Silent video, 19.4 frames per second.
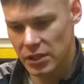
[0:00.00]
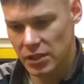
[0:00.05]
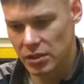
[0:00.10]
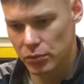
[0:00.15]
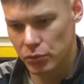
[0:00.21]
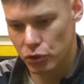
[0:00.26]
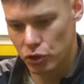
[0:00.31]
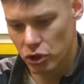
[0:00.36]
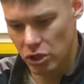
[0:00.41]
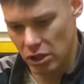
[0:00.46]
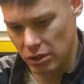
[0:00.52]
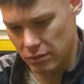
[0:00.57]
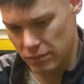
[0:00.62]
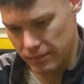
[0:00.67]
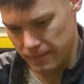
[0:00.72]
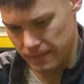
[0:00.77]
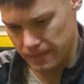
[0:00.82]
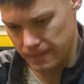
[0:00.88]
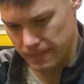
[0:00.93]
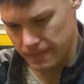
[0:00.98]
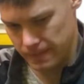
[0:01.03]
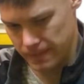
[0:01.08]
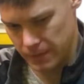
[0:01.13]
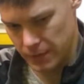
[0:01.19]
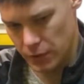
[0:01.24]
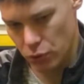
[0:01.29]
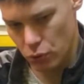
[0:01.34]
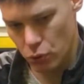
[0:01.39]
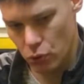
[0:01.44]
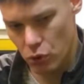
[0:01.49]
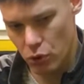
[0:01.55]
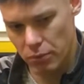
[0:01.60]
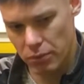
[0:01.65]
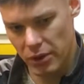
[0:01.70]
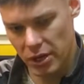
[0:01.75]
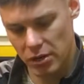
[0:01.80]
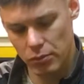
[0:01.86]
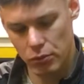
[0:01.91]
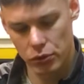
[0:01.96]
немножко рукой
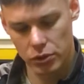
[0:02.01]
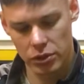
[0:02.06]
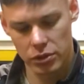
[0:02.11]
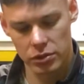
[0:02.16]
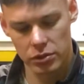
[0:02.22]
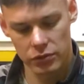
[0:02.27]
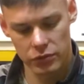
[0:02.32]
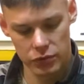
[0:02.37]
поработать.